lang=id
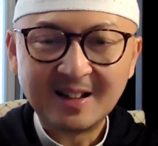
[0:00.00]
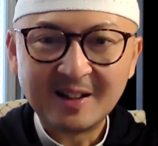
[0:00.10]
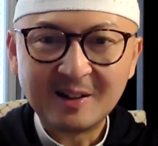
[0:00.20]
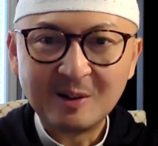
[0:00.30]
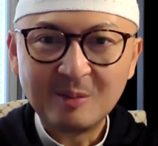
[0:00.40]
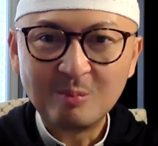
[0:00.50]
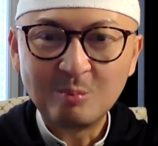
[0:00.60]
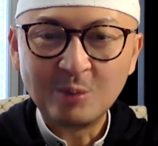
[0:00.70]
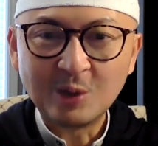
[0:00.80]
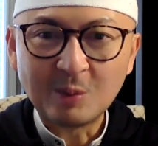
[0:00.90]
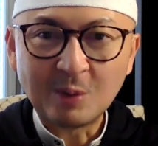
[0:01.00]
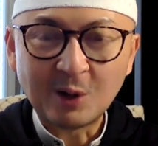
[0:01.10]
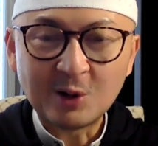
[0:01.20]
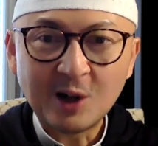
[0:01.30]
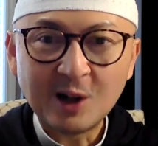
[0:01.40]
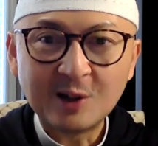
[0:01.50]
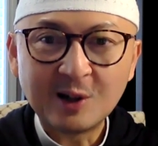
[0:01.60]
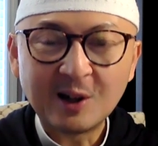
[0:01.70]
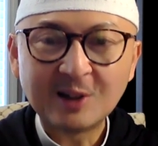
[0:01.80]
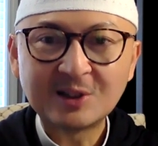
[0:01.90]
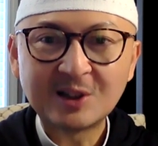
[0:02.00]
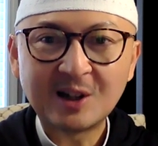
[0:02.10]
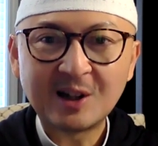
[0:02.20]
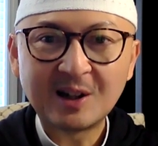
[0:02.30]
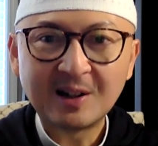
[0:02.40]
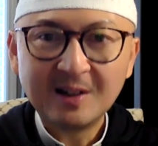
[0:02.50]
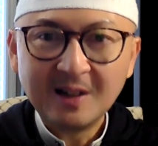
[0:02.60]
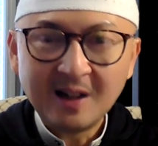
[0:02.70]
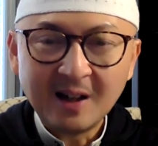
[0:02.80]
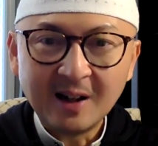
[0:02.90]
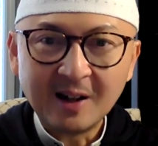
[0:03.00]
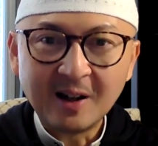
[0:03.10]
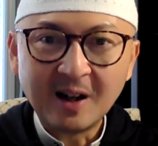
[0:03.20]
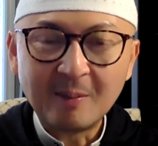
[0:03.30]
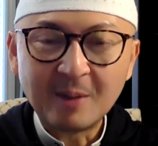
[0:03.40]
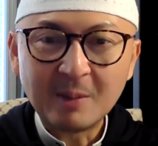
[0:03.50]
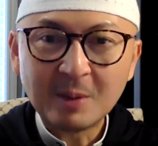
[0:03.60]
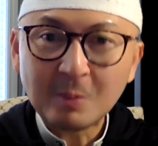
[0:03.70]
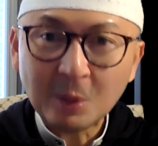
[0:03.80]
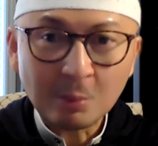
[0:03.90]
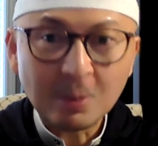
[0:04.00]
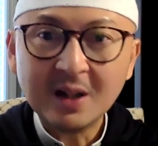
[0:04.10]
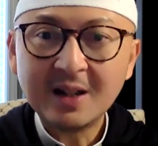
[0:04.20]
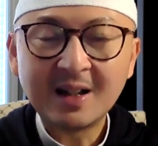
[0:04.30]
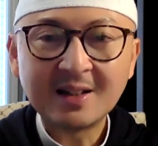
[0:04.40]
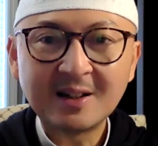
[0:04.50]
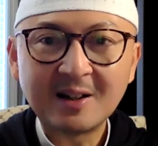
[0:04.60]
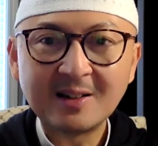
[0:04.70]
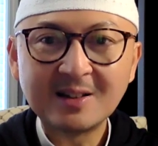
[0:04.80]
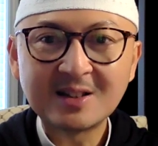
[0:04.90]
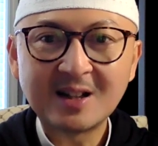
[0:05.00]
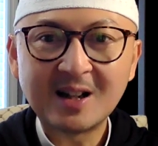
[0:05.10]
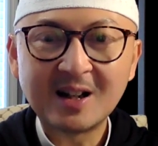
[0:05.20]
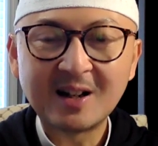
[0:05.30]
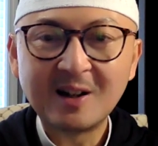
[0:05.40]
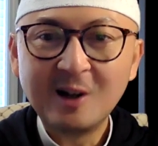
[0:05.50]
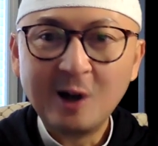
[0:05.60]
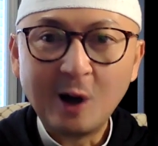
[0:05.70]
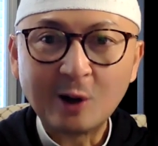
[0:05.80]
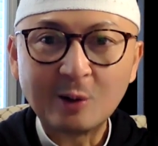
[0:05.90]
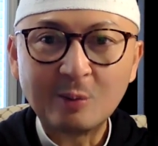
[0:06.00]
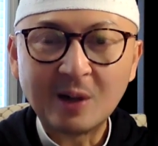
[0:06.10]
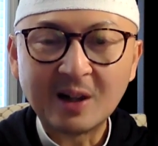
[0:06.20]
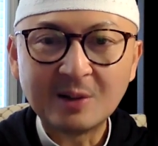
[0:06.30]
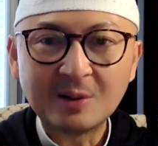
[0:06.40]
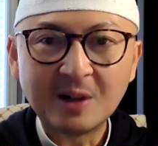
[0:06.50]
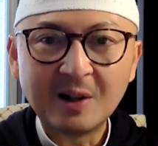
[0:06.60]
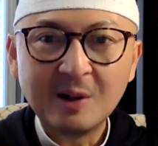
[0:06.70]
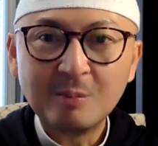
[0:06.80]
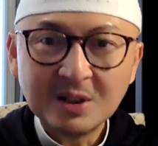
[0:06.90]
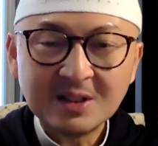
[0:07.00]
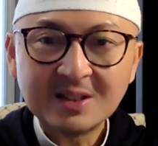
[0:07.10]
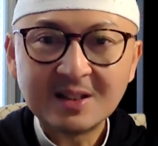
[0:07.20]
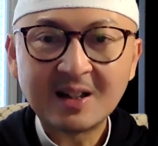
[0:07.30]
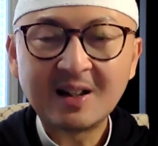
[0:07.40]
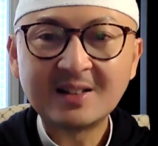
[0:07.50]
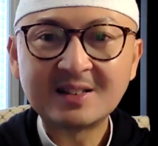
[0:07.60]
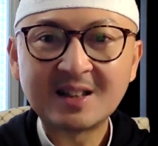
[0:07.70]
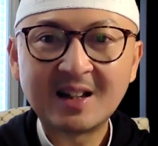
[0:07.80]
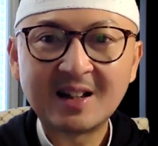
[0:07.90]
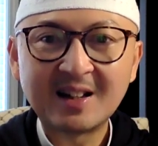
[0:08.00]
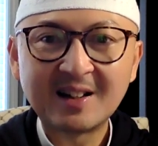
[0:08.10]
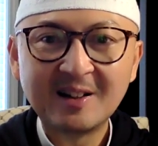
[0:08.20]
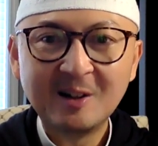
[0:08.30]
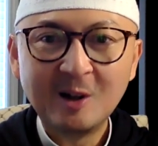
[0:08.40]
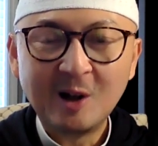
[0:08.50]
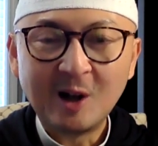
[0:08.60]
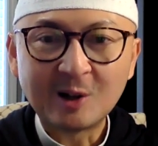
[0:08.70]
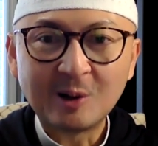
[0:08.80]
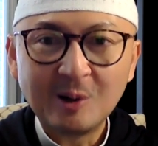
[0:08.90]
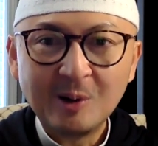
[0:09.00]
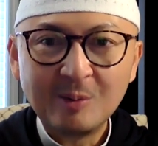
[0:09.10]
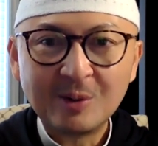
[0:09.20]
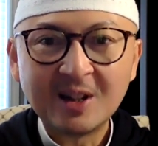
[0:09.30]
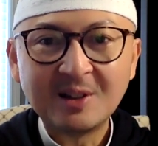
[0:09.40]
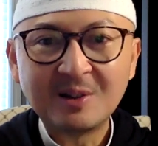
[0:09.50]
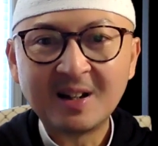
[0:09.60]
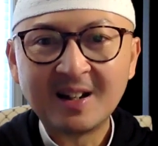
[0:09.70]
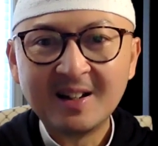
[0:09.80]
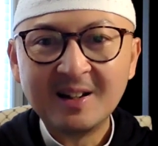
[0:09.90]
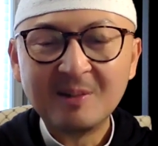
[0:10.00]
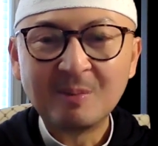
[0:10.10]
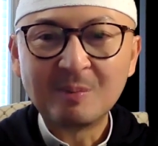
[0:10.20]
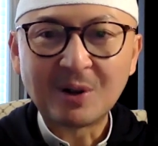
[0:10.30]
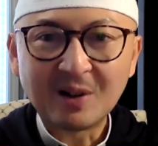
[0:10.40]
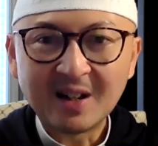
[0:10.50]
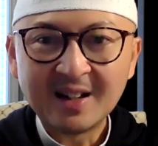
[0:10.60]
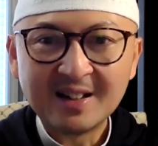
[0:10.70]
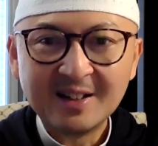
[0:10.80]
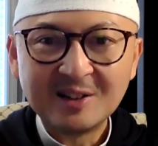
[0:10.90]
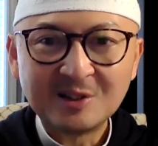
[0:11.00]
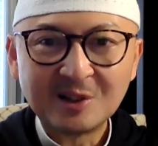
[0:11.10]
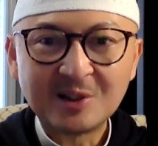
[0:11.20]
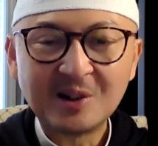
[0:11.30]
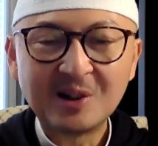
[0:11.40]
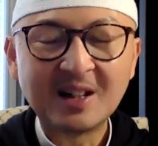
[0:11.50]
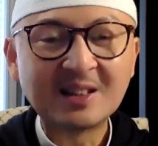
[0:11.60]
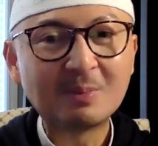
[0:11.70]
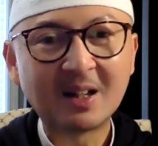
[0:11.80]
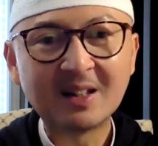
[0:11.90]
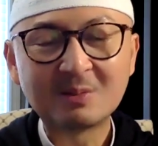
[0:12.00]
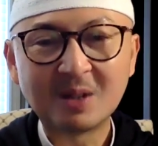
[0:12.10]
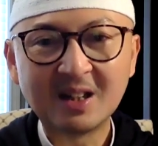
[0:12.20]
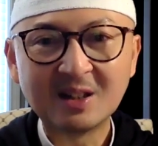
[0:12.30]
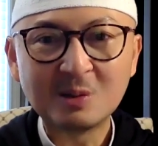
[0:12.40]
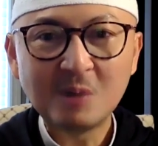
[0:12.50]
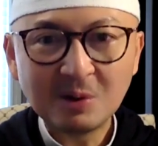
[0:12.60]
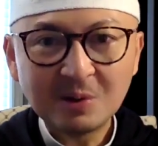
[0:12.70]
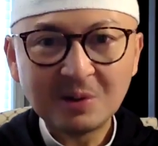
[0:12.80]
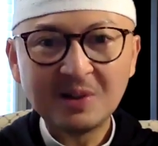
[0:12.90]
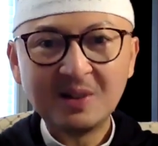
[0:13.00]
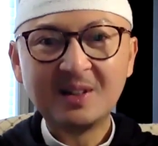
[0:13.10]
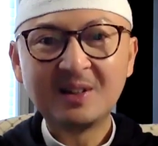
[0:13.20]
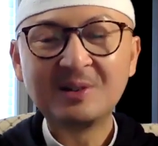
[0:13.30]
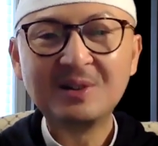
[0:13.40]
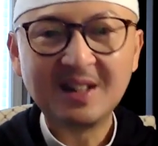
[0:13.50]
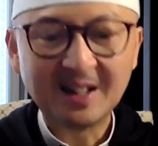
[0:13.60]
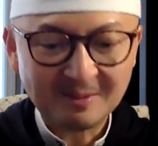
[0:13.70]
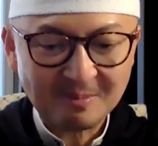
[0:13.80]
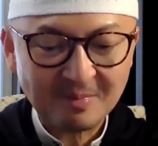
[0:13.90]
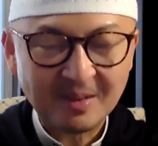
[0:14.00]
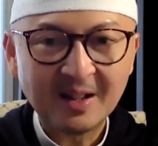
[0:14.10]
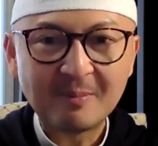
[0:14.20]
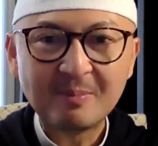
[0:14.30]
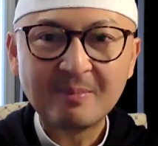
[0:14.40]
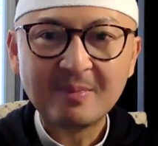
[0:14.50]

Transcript: ya minta pekerjaannya lancar eh, apa namanya pendidikannya lancar atau bahkan juga bisnisnya lancar atau mungkin juga memperoleh jodoh dan sebagainya sebagainya semua untuk dunia ya